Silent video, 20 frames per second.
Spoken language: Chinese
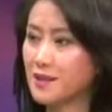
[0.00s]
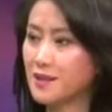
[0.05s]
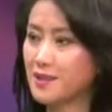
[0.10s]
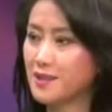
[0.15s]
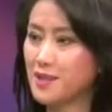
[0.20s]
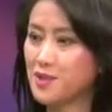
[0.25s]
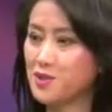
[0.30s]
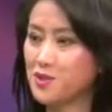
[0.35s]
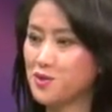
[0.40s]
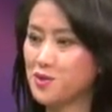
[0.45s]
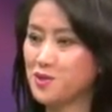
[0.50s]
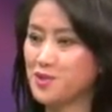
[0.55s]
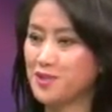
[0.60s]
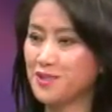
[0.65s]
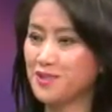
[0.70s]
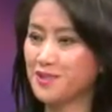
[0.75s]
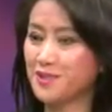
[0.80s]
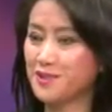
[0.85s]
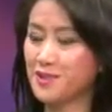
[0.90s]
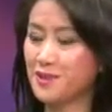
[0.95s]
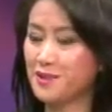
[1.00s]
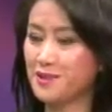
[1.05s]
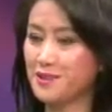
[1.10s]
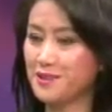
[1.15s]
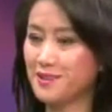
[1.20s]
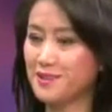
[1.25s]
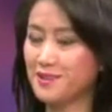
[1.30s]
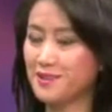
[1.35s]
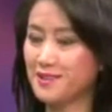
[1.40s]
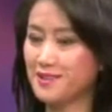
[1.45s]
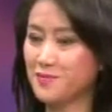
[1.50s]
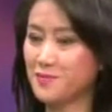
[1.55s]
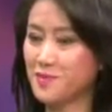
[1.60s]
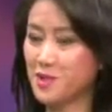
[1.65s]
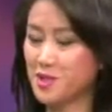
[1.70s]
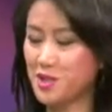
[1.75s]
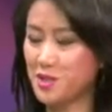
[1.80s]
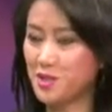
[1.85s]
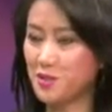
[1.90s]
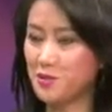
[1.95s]
但具体呢，到了一个陌
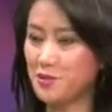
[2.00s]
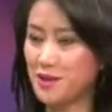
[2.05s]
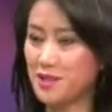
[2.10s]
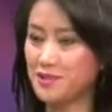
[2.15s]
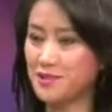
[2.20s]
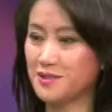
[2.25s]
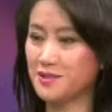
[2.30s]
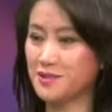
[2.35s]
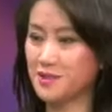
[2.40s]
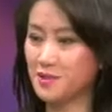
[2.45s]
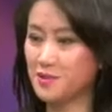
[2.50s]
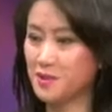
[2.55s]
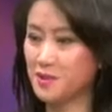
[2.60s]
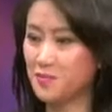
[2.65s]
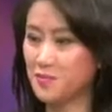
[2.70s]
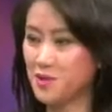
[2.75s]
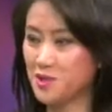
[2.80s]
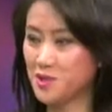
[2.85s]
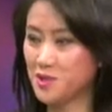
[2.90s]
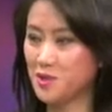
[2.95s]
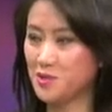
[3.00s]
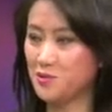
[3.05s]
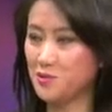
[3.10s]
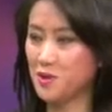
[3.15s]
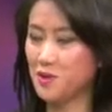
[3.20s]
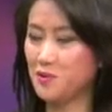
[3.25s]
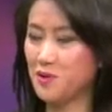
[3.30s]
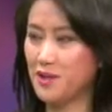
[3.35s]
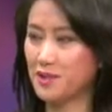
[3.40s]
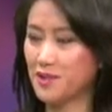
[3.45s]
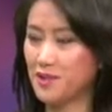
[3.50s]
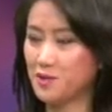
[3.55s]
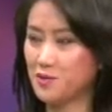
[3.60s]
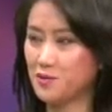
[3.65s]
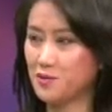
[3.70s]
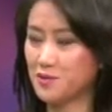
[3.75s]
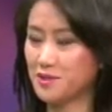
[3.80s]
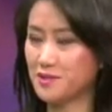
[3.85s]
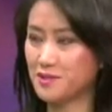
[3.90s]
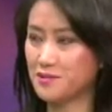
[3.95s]
生的环境，到一个陌生的文化当
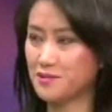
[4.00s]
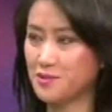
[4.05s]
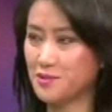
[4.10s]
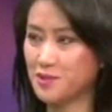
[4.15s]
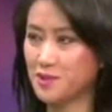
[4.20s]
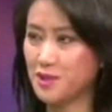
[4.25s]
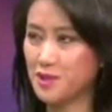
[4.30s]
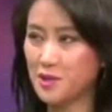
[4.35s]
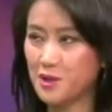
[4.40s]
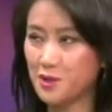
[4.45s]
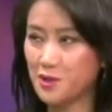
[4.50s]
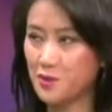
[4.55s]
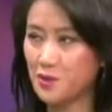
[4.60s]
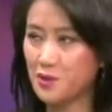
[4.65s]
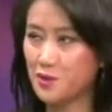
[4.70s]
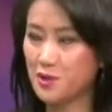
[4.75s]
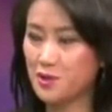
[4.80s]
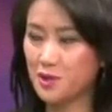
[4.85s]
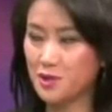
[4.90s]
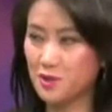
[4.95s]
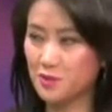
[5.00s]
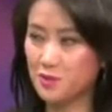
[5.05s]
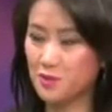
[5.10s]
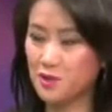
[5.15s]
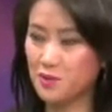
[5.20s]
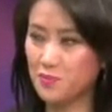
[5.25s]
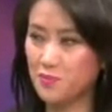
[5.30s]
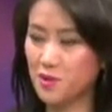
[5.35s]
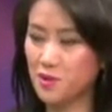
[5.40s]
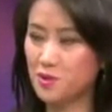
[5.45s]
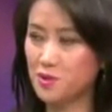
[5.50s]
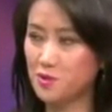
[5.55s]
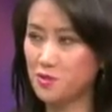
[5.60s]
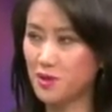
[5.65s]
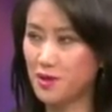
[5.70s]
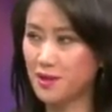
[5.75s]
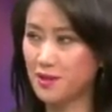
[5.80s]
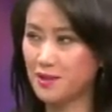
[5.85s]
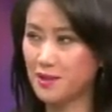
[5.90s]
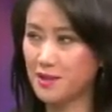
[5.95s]
中去，会有很多的碰
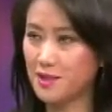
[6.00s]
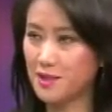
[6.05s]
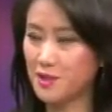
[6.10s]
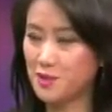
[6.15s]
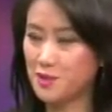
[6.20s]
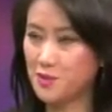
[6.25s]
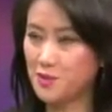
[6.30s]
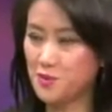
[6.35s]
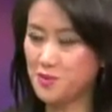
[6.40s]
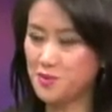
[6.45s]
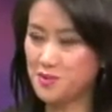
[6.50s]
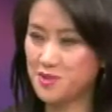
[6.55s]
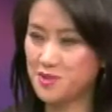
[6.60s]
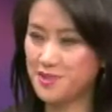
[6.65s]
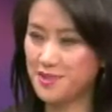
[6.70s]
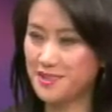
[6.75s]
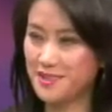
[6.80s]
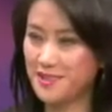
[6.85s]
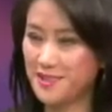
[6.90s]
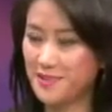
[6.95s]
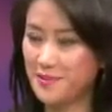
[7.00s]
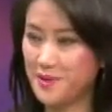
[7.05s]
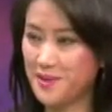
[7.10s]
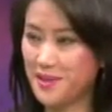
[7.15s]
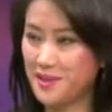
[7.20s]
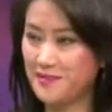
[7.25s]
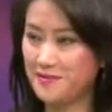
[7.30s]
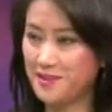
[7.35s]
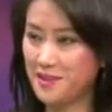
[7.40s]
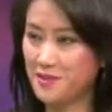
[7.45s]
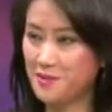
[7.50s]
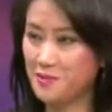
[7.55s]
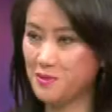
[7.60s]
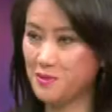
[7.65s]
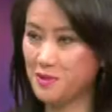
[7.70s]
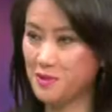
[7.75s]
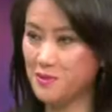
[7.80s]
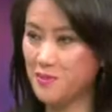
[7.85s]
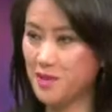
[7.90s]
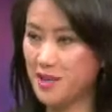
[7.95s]
撞啊。所以，我们去提到梅兰芳，因为我
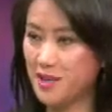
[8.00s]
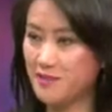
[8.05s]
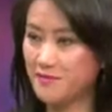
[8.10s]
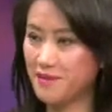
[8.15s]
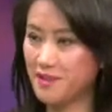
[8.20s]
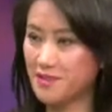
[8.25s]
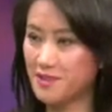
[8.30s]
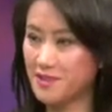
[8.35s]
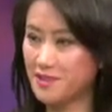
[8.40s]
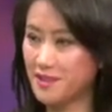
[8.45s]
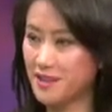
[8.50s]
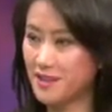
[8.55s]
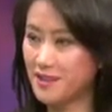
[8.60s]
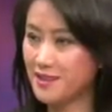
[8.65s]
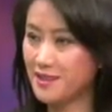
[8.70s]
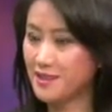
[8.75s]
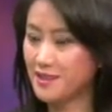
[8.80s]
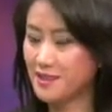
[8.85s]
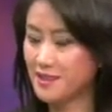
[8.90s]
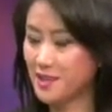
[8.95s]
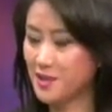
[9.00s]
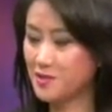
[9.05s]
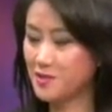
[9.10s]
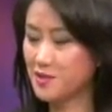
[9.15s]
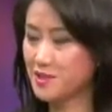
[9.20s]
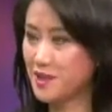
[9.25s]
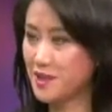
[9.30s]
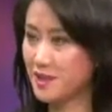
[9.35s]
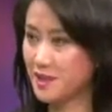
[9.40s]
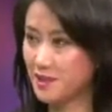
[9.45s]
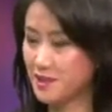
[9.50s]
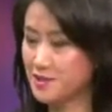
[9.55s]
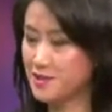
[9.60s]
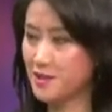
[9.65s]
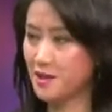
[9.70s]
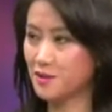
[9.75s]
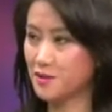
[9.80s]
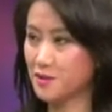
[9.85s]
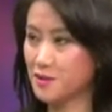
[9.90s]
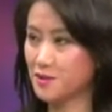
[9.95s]
觉得梅兰芳是在可以说在很
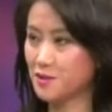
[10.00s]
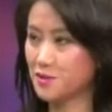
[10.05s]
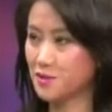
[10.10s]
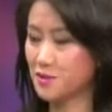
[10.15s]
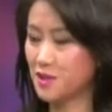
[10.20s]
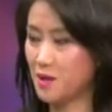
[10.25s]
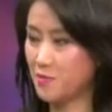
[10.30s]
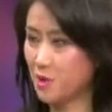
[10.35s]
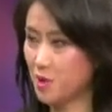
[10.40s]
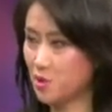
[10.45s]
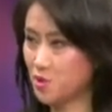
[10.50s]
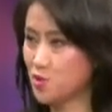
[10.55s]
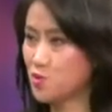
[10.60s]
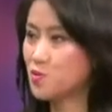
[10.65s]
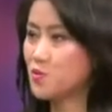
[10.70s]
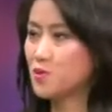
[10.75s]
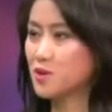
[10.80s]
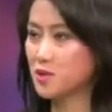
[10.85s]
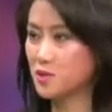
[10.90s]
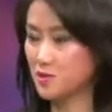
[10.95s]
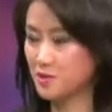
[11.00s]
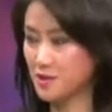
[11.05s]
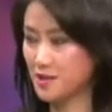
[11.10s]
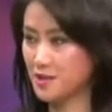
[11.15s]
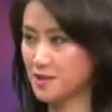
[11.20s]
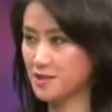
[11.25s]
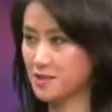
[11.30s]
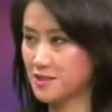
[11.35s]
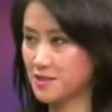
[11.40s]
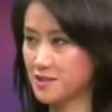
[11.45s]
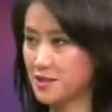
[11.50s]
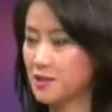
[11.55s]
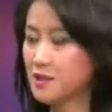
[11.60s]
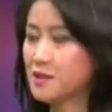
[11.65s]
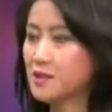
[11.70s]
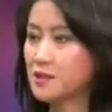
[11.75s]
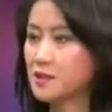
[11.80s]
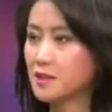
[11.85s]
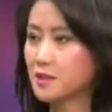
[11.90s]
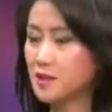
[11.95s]
早的时候就代表中国走向世界，
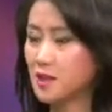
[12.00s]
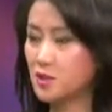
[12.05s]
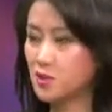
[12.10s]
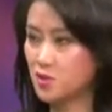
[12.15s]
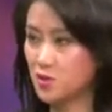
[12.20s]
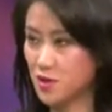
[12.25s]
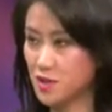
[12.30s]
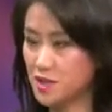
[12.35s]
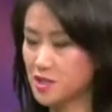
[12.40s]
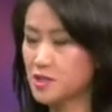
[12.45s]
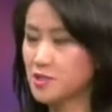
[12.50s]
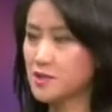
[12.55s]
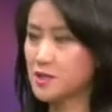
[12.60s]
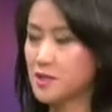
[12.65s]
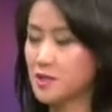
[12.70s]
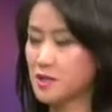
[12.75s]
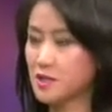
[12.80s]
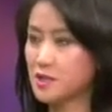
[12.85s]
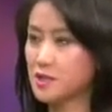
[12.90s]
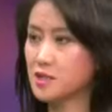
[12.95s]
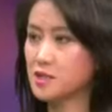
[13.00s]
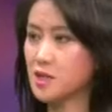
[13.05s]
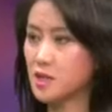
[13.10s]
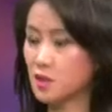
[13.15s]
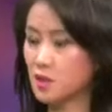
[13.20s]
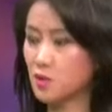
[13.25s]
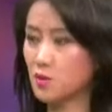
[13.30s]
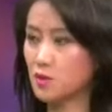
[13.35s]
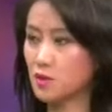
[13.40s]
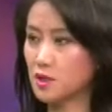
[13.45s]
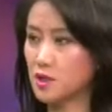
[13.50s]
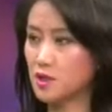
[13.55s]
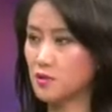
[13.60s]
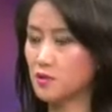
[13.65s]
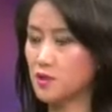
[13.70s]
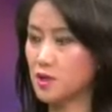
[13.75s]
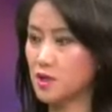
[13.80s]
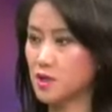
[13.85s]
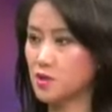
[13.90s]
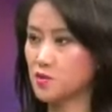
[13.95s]
得到全世界认同的一
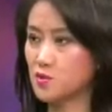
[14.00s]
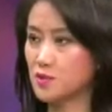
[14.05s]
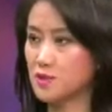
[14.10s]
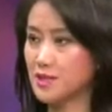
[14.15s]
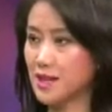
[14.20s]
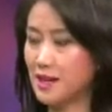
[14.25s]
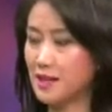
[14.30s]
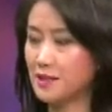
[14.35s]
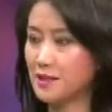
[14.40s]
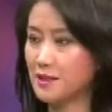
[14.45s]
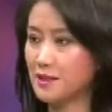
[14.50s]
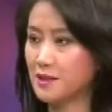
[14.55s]
位艺术家。